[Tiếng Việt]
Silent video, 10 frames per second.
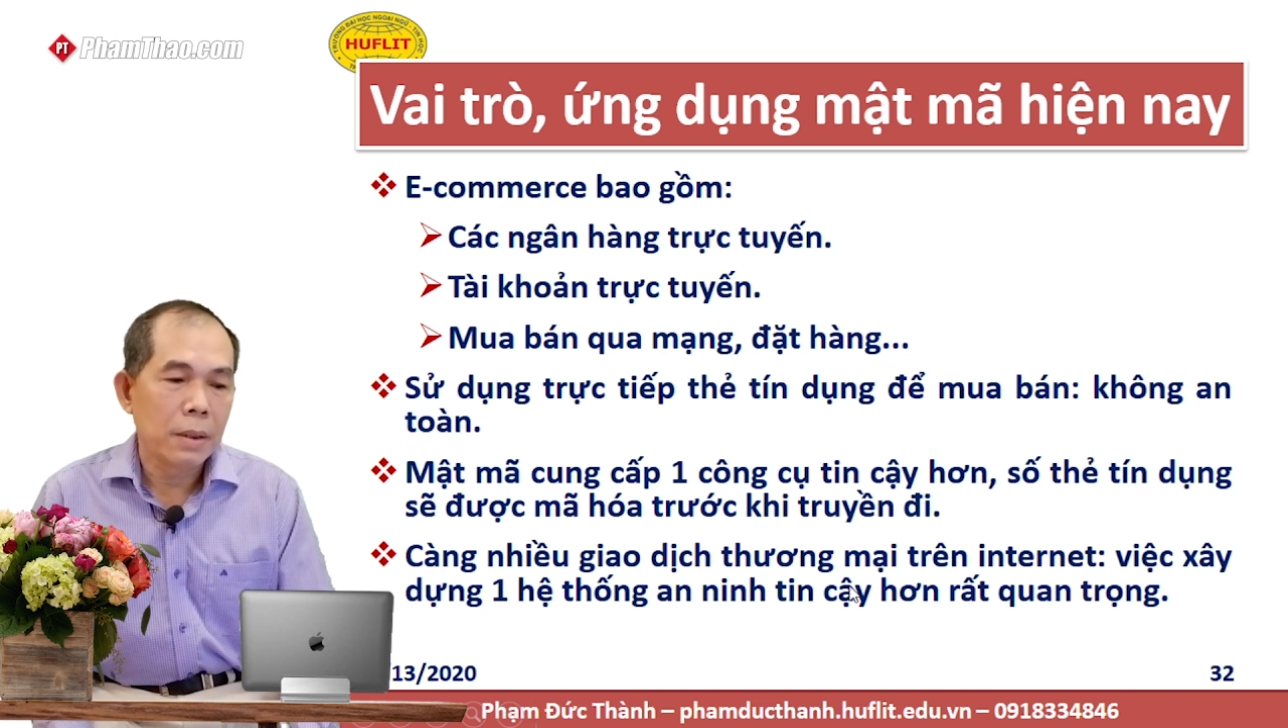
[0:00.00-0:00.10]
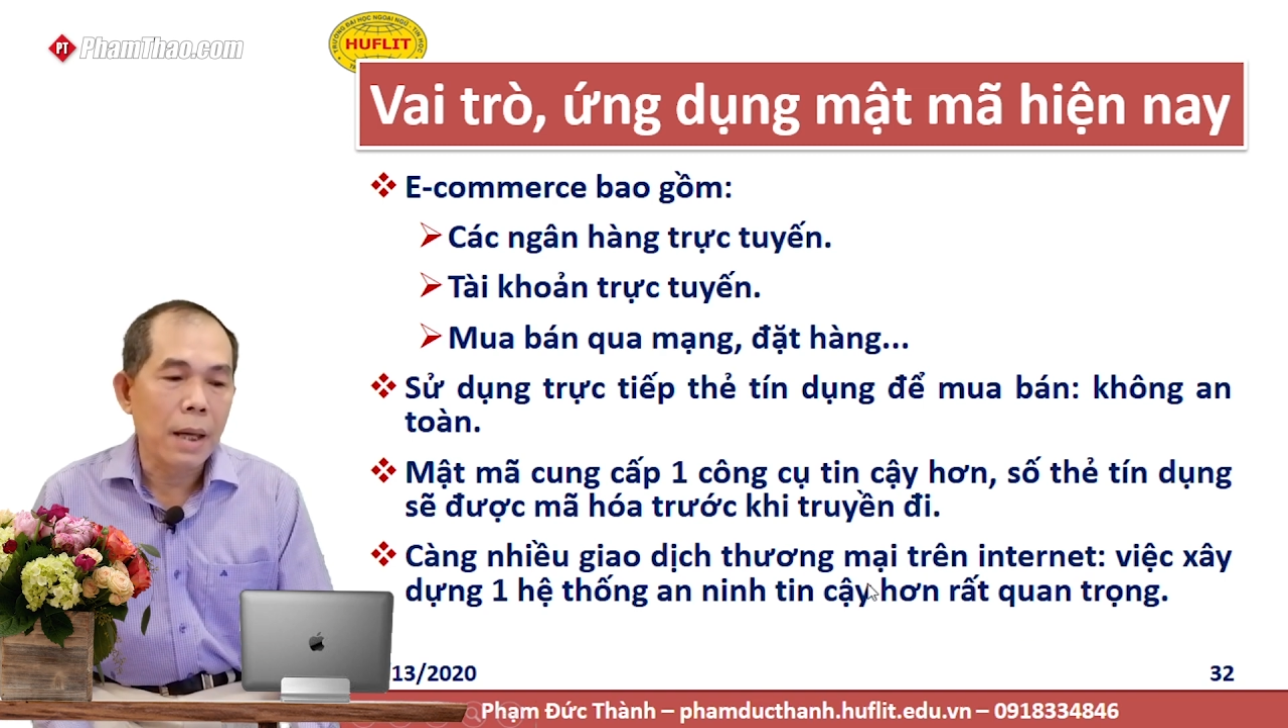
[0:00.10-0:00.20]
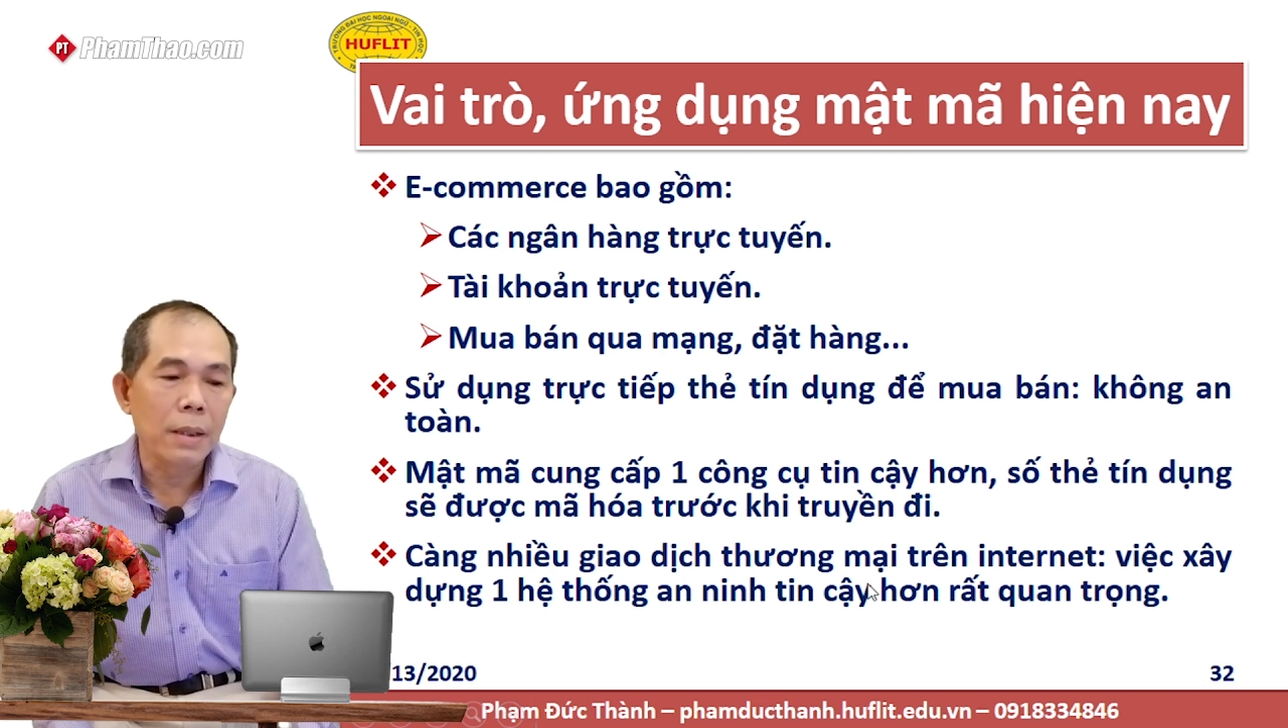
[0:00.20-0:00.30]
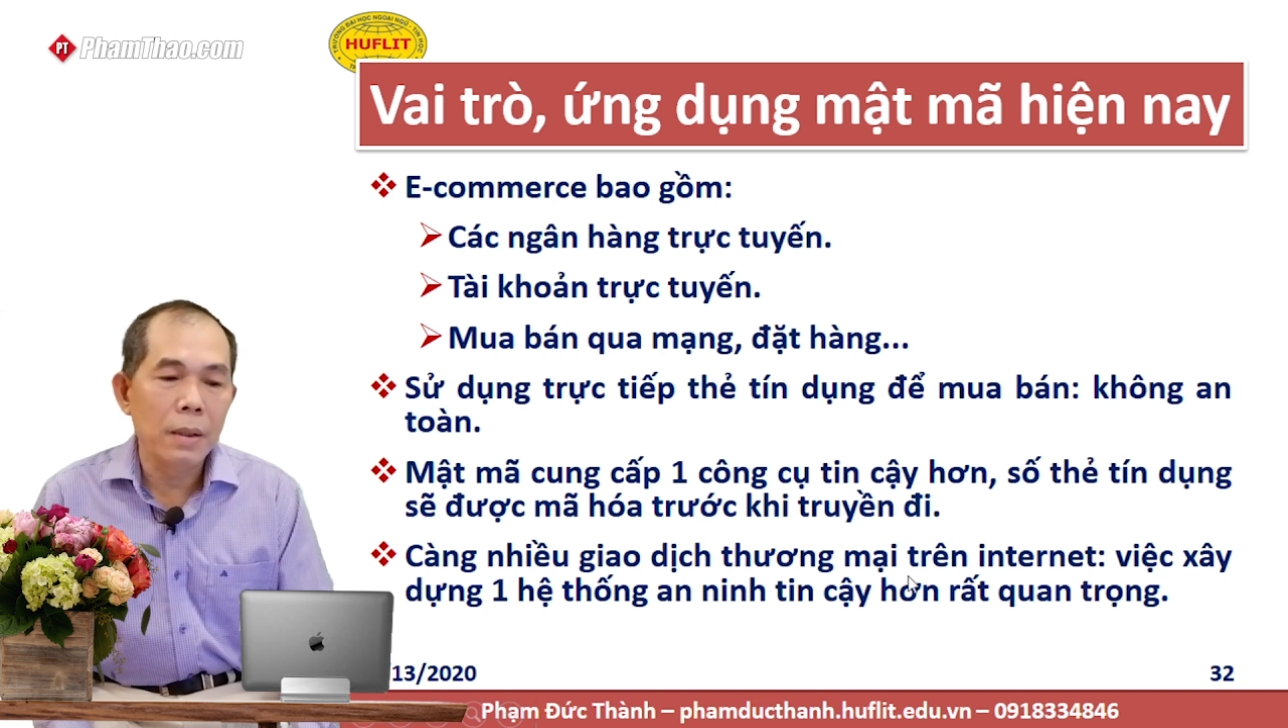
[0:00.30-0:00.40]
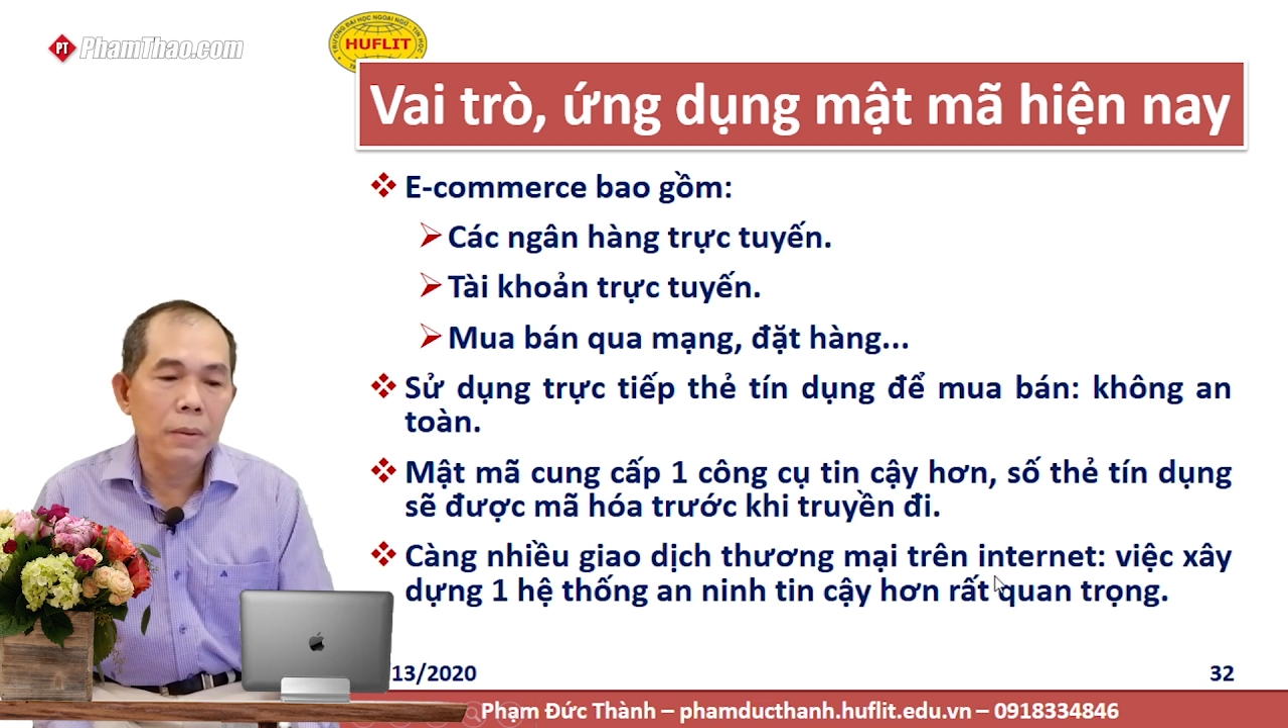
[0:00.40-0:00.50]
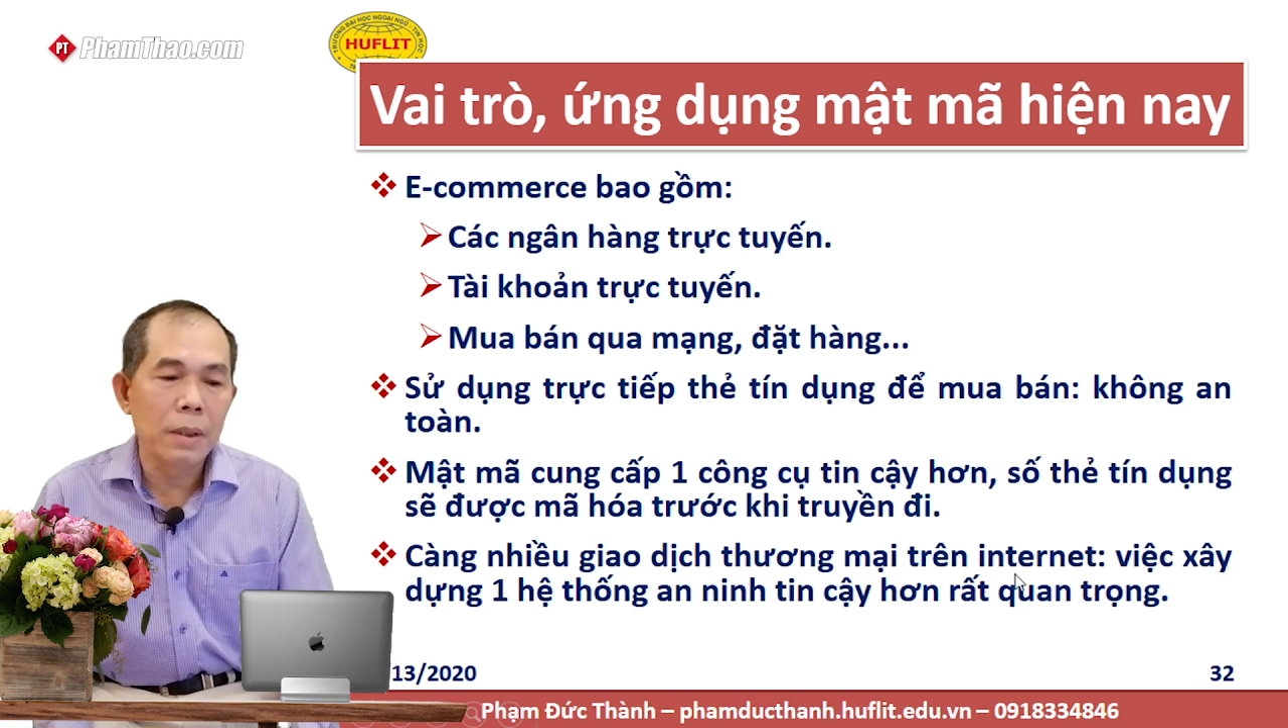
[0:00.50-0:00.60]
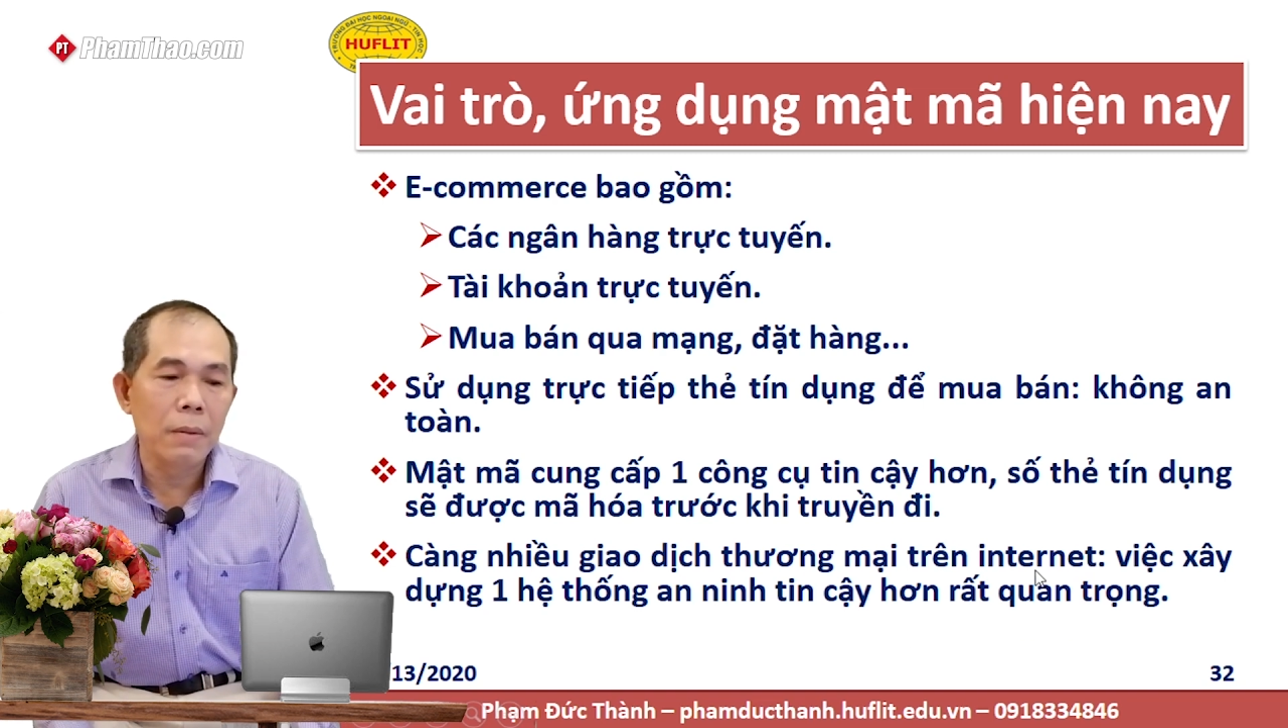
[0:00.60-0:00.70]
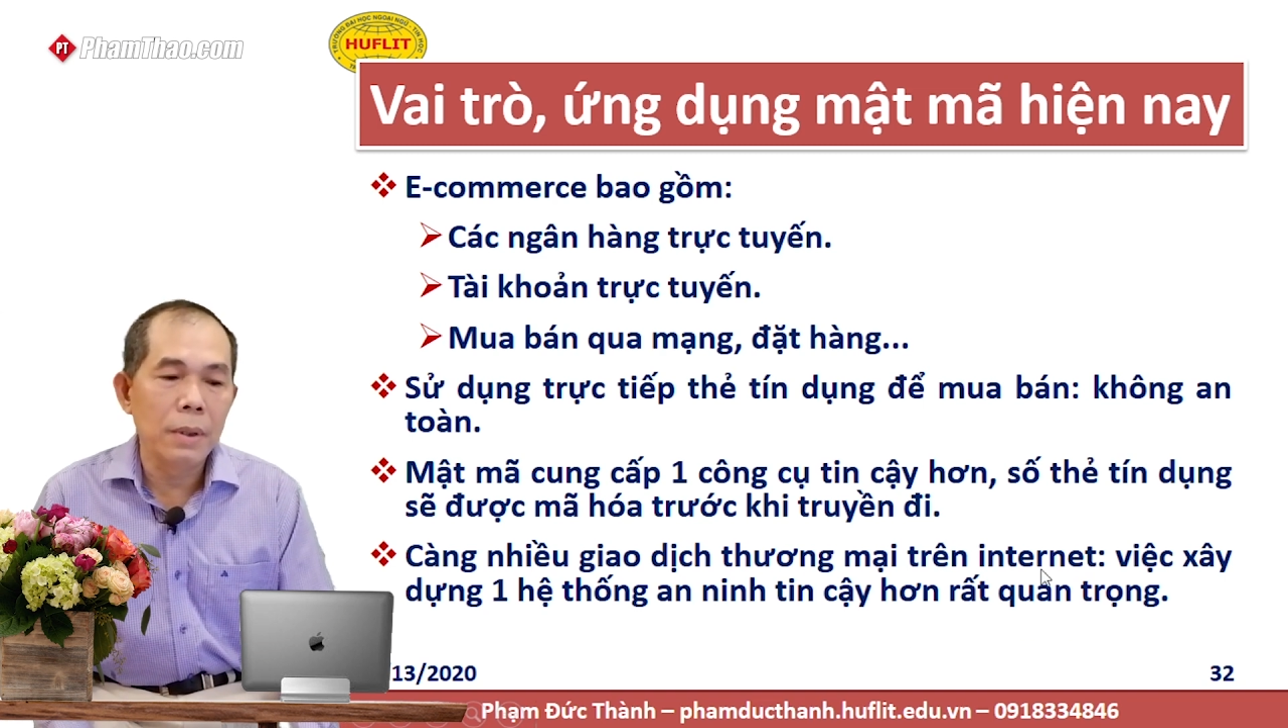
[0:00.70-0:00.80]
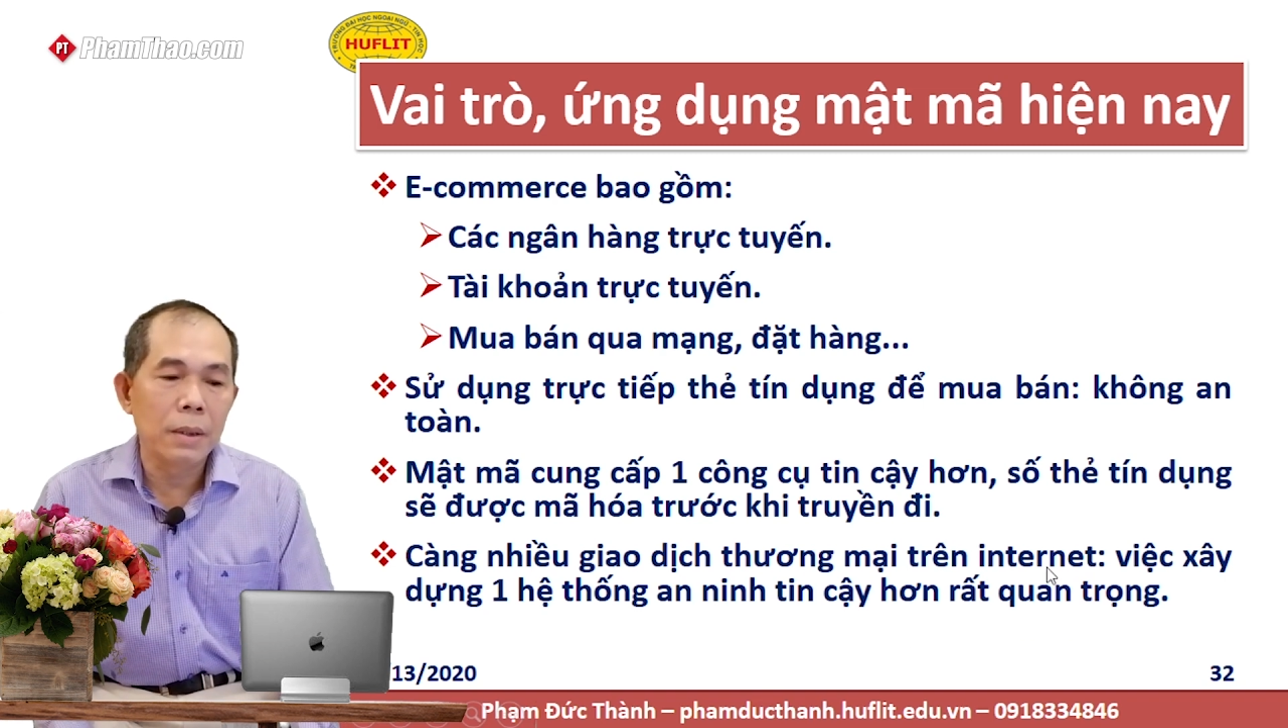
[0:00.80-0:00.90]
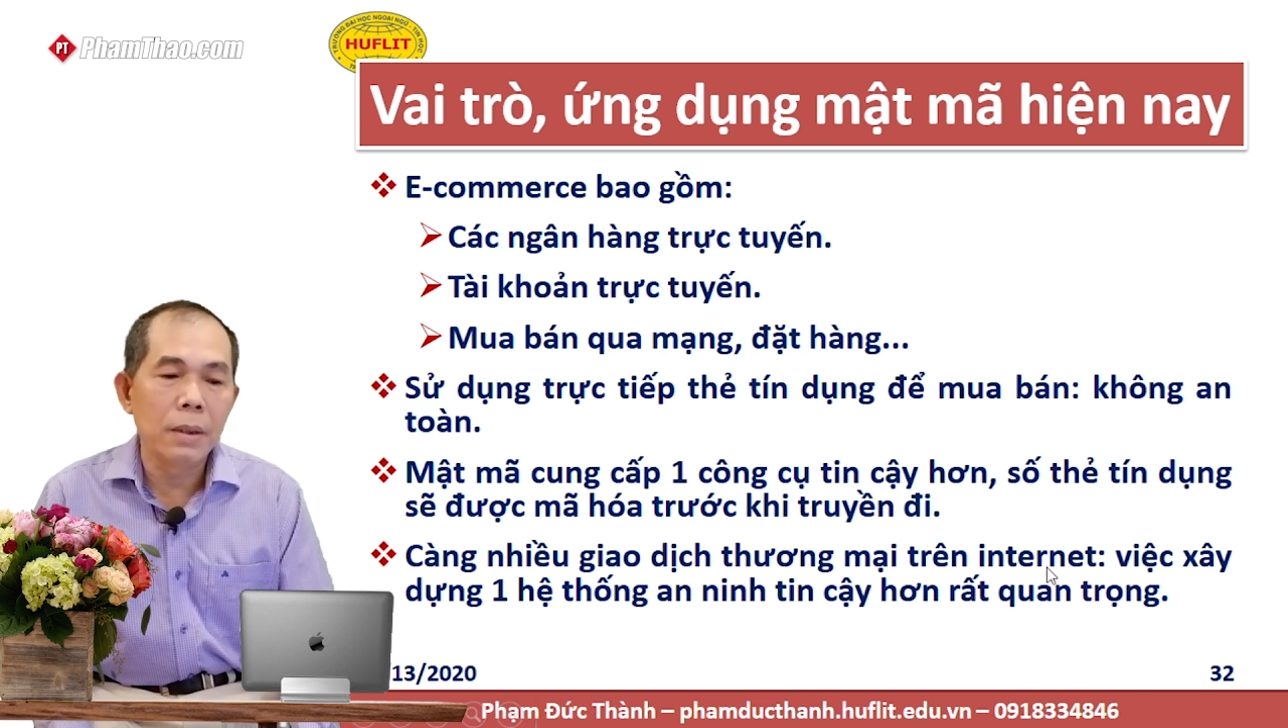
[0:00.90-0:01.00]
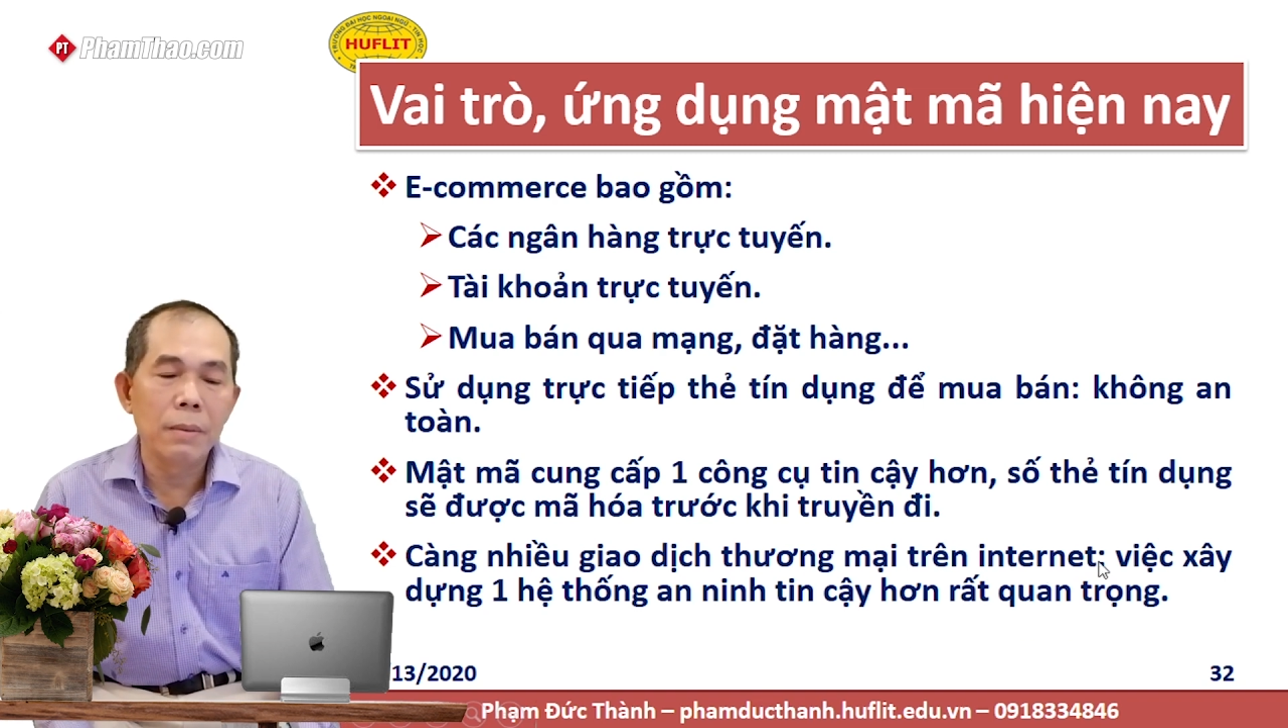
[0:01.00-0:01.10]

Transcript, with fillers: càng nhiều giao dịch